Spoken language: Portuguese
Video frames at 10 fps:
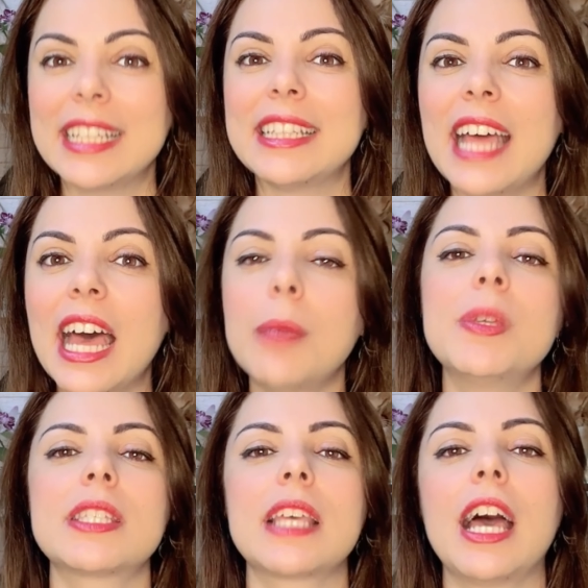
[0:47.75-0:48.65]
na
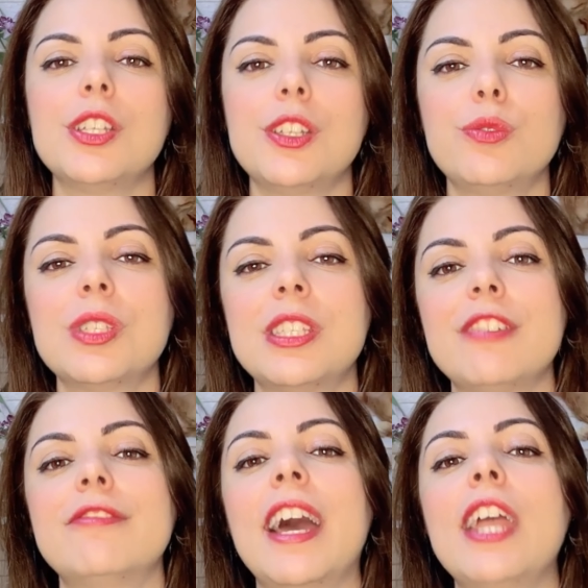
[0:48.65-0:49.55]
repescagem
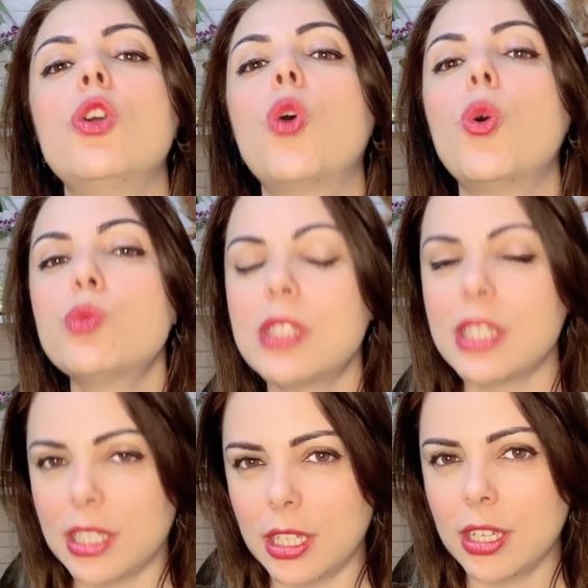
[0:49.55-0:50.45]
você vai
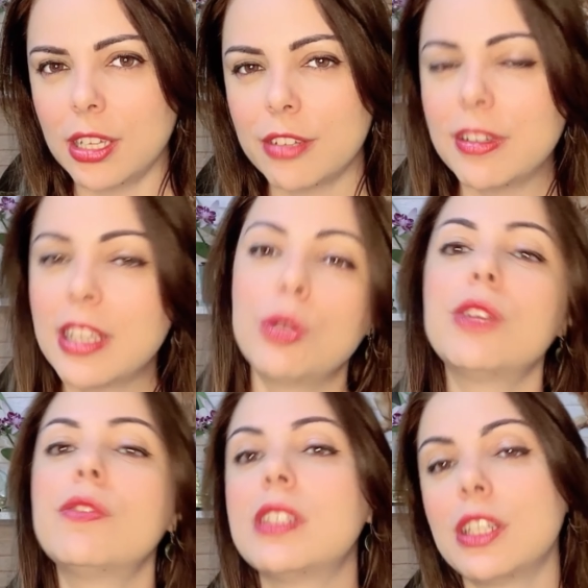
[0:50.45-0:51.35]
conseguir fazer o
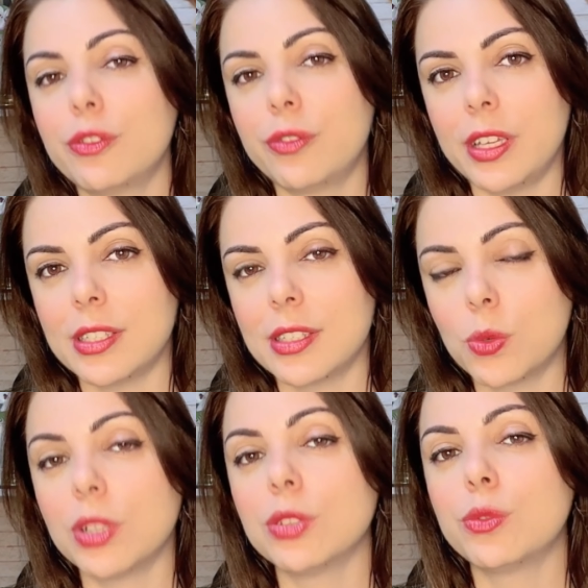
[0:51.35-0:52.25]
que você não fez
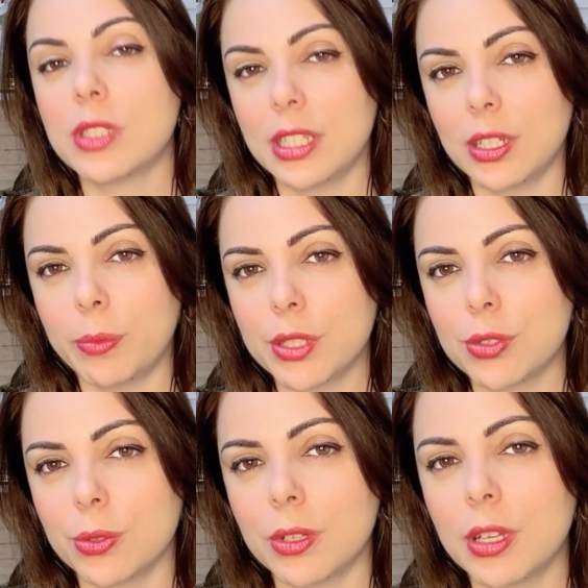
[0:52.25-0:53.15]
quando você não
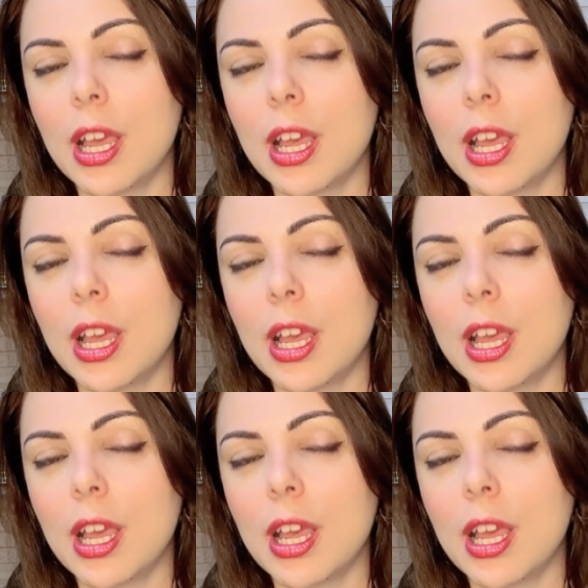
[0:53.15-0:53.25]
passou.